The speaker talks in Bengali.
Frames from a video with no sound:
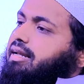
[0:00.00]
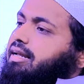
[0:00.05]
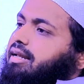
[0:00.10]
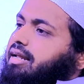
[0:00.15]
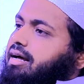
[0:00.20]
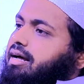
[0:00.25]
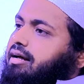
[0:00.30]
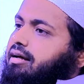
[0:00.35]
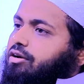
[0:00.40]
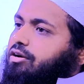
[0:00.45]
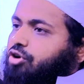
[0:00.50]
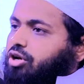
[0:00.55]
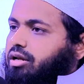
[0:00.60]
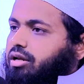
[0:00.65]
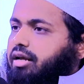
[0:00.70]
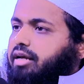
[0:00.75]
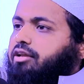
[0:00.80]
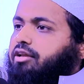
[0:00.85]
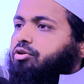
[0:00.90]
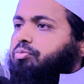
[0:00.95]
আল্লাহ
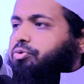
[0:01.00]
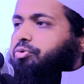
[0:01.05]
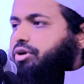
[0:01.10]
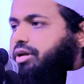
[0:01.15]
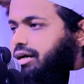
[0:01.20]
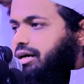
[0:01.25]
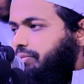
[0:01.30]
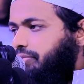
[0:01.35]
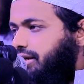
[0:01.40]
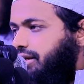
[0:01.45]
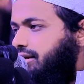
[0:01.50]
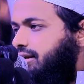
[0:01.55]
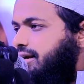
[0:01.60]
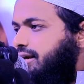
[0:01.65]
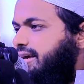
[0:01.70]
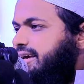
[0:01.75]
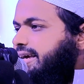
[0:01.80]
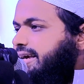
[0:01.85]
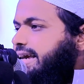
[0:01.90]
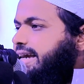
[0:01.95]
কল্যাণের উপর রাখবেন
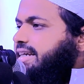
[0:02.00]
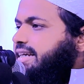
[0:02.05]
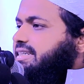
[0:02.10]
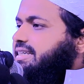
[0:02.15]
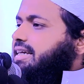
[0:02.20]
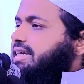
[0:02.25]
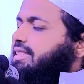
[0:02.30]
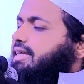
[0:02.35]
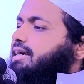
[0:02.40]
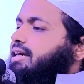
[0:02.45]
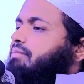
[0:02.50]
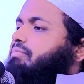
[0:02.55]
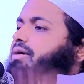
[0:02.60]
হিংসা থেকে